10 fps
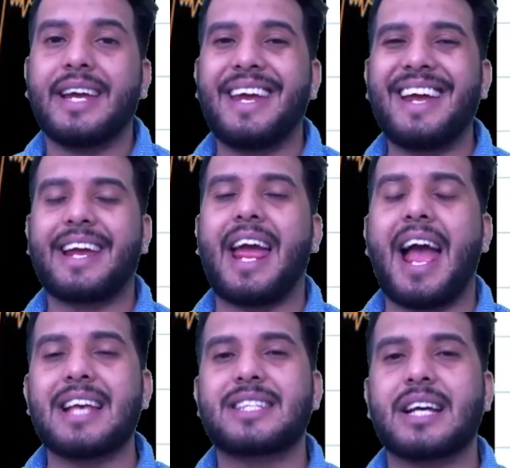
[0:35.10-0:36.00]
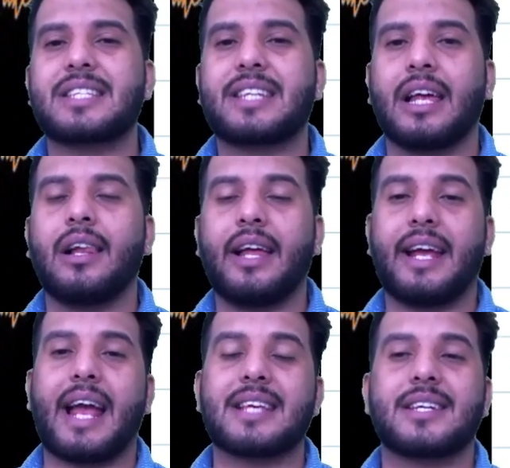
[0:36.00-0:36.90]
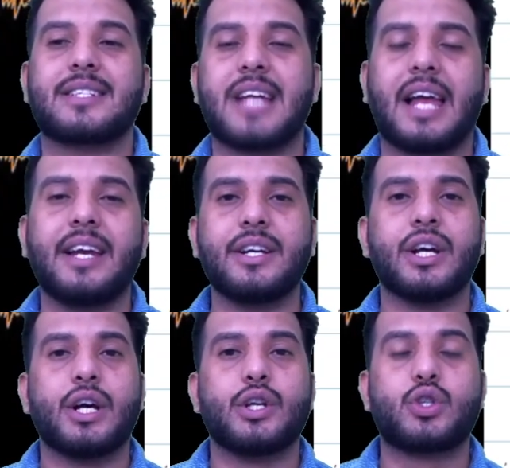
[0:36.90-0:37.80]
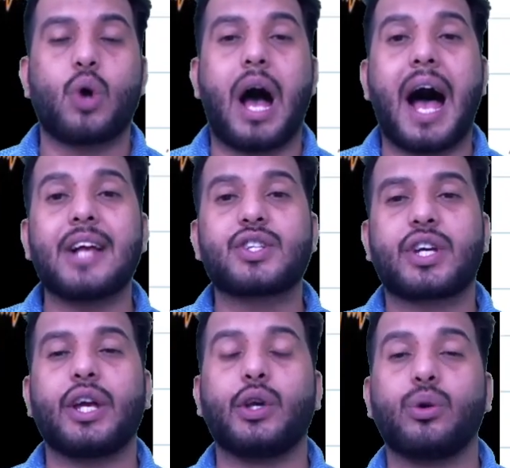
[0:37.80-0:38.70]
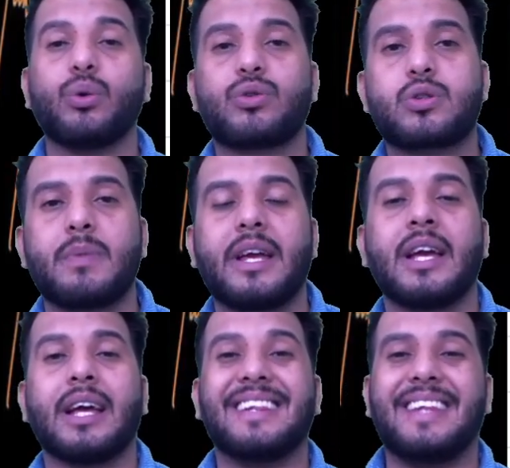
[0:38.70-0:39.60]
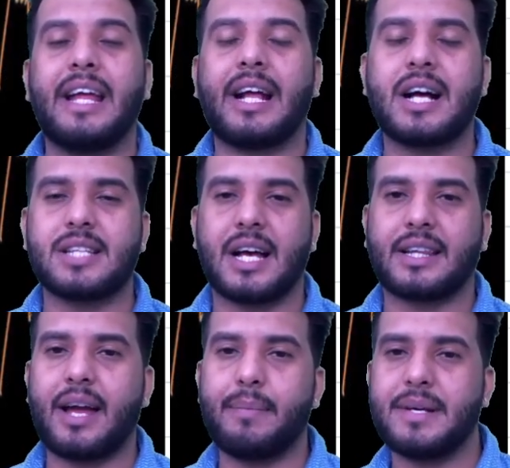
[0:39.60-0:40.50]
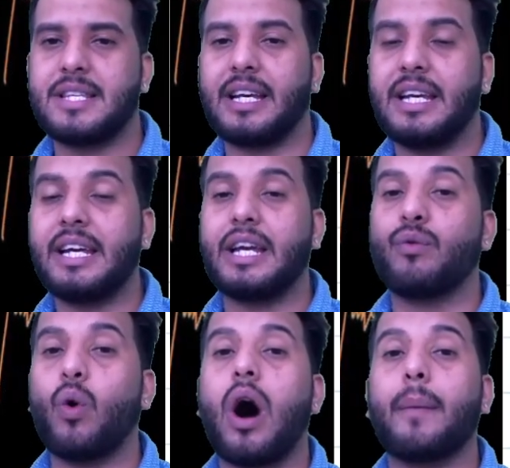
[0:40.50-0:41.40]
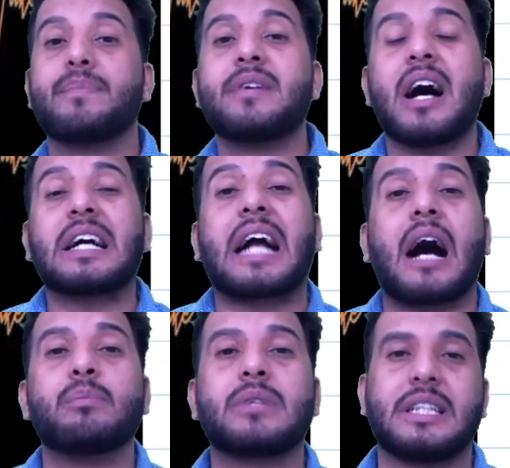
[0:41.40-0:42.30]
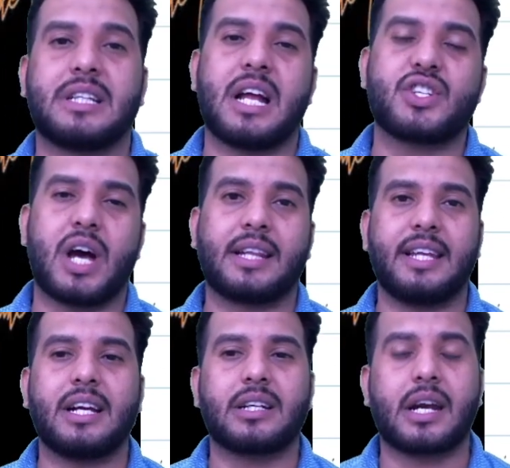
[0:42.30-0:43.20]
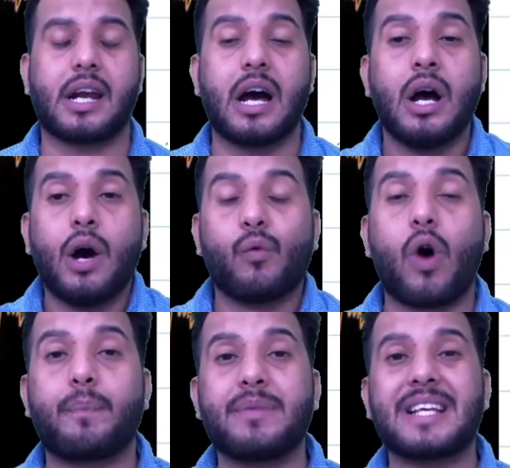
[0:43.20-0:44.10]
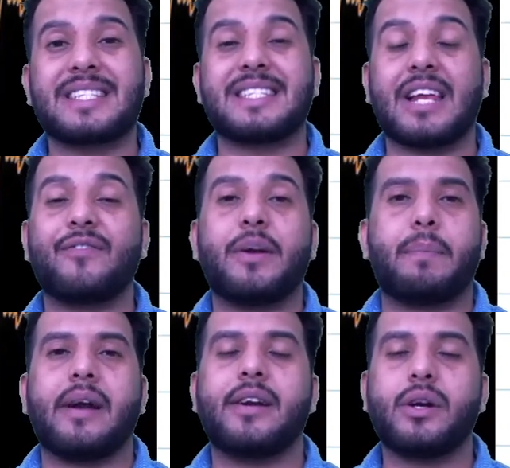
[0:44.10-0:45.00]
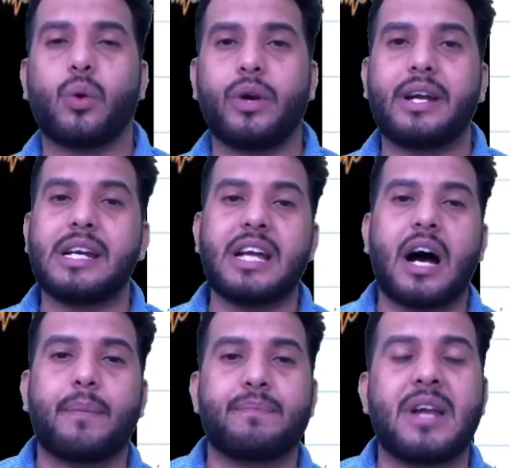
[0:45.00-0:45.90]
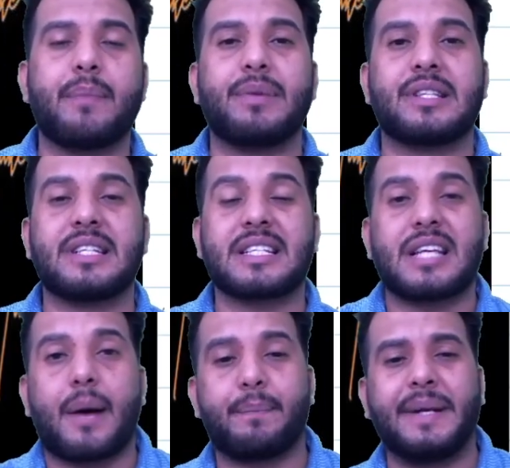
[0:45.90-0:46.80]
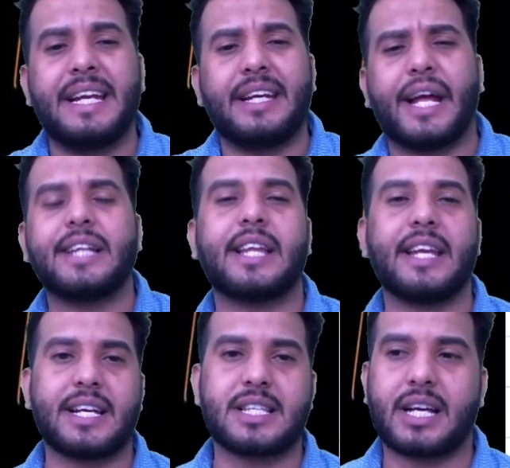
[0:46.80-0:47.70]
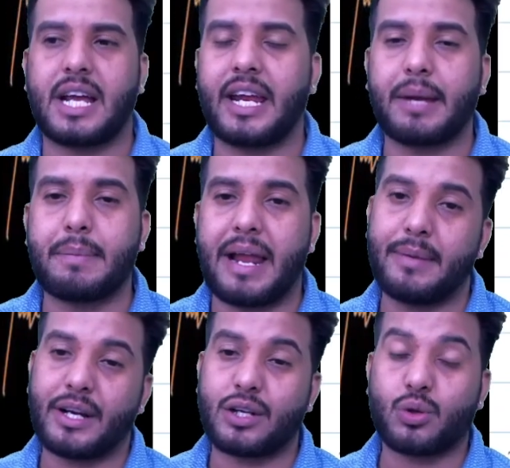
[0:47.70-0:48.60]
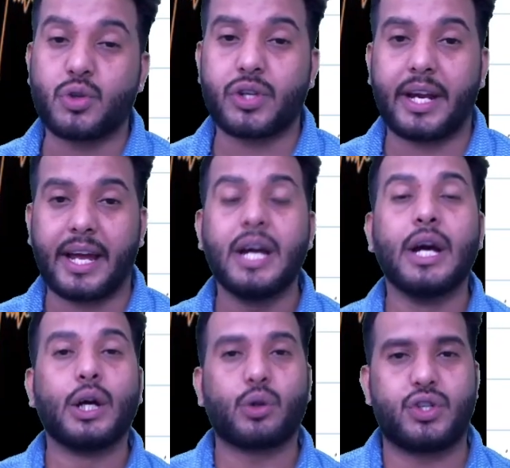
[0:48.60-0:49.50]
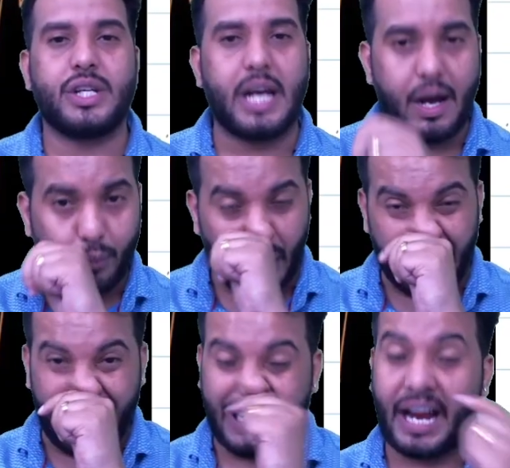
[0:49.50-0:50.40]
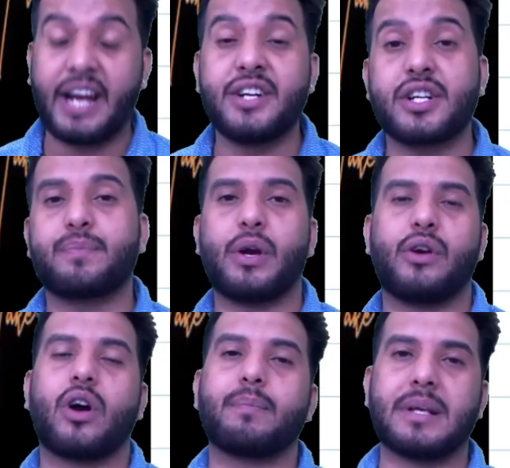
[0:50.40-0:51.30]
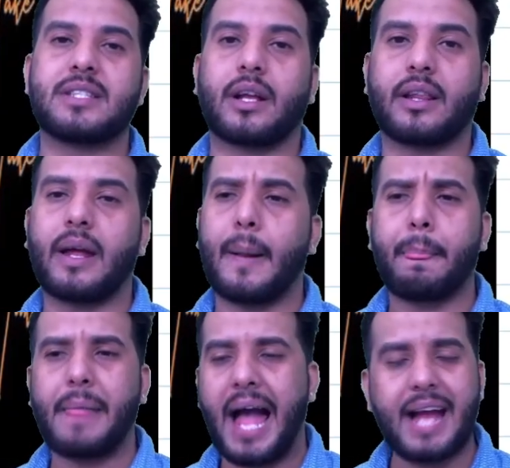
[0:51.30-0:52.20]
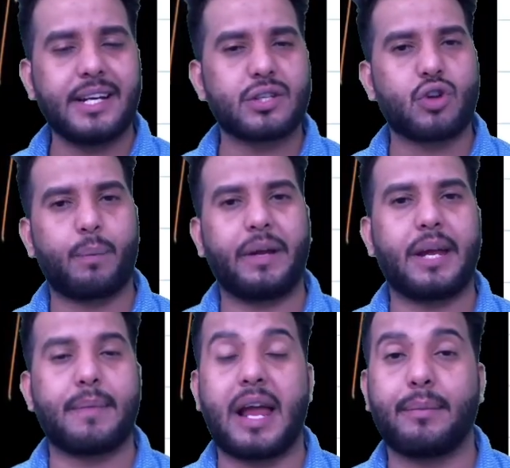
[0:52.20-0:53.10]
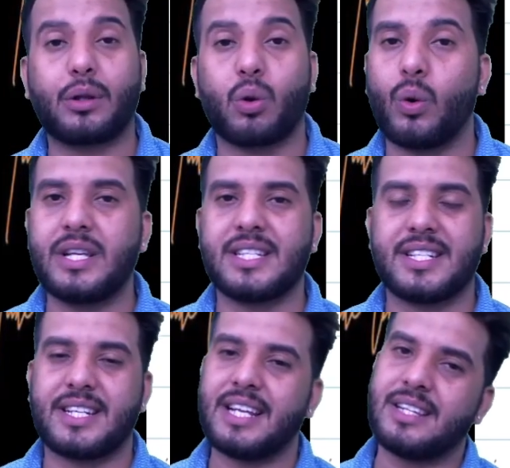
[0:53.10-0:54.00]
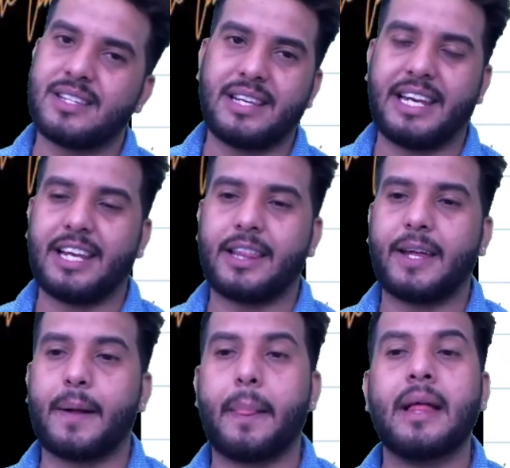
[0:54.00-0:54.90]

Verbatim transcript: एक ऐसा स्किल एक ऐसा टैलेंट जो आज के यूथ्स में देखा जाता है बेसिकली कि वो अपना काम कितना चाहते हैं करना वो अपना सेल्फ डिपेंडेंट होने के लिए अपना बिजनेस अपने नए तरीके से करने के बारे में अगर सोच रहे हैं तो जी हाँ वो एक एंटरप्रेन्योर बन सकते हैं आइए इस टॉपिक के बारे में थोड़ी सी डिटेल ले लेते हैं